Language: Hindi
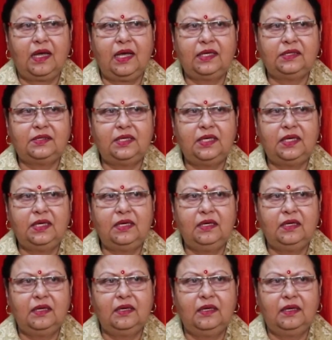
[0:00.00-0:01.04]
ऐसी
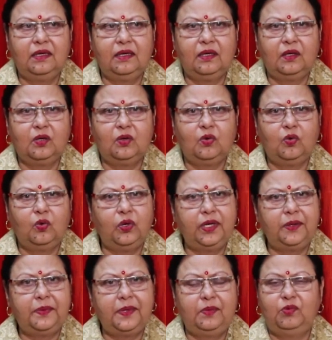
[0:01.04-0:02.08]

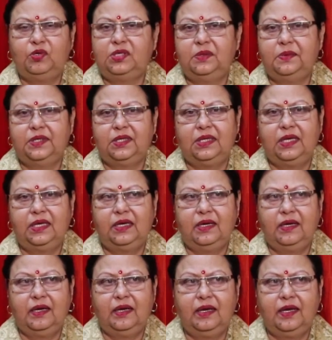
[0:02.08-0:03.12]
कोई भी मुसीबत नहीं
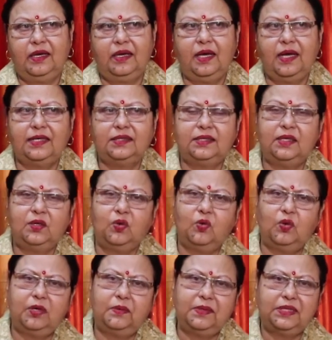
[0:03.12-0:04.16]
है या ऐसी
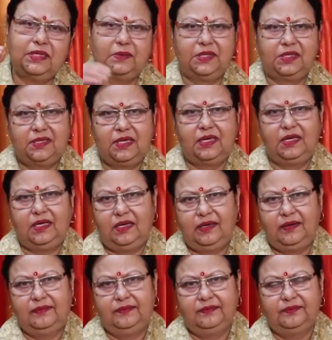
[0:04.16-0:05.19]
कोई भी समस्या नहीं
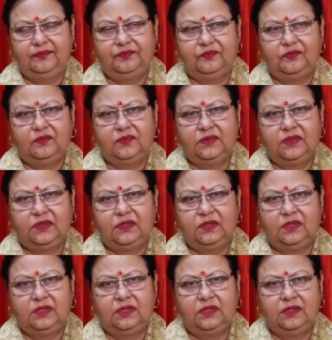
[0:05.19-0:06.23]

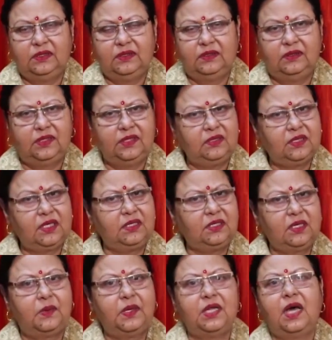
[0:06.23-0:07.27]
है जिसका
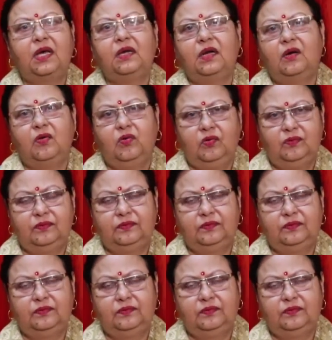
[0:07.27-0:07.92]
समाधान ना हो